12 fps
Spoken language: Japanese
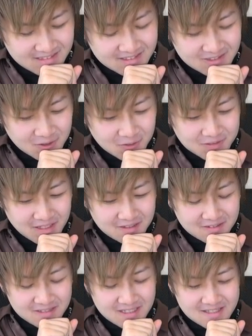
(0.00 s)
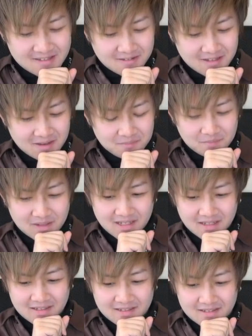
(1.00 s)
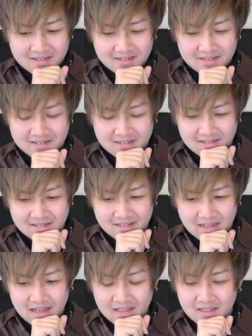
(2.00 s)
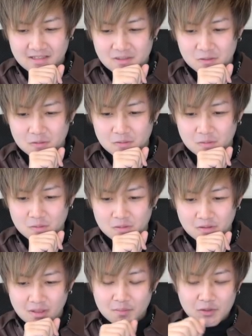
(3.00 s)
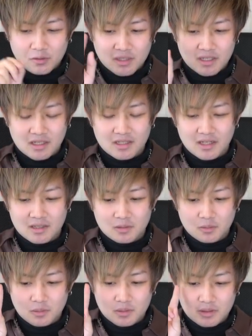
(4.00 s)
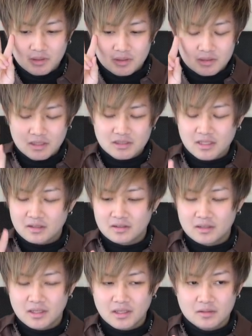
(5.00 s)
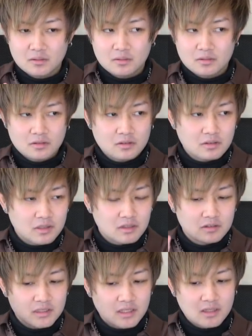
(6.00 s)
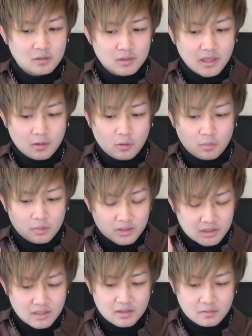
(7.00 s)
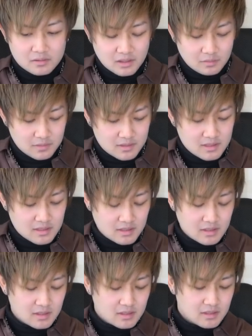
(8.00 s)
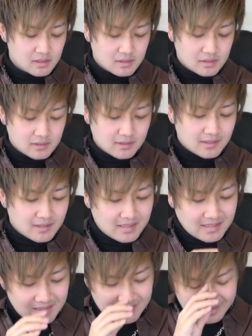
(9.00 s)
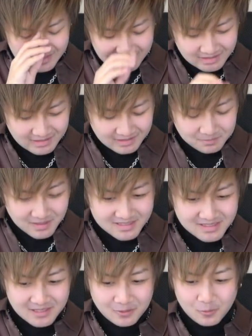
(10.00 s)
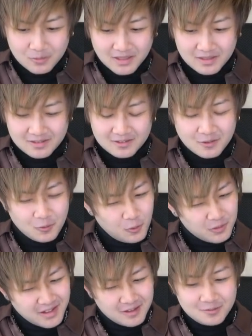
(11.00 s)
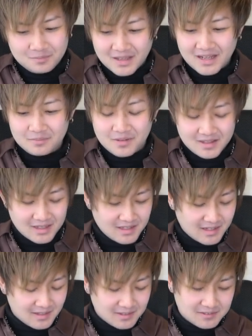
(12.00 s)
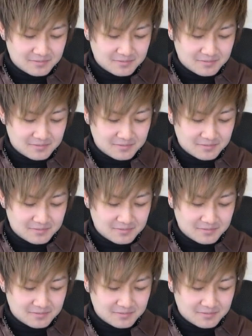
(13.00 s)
そうなるんですよねやっぱりはい現状グリム兄弟2体とじゃ違うえっ、ー、とグングリル2体と太鼓棒2体でございますいやマジでこうなるこうなる運命が見えていた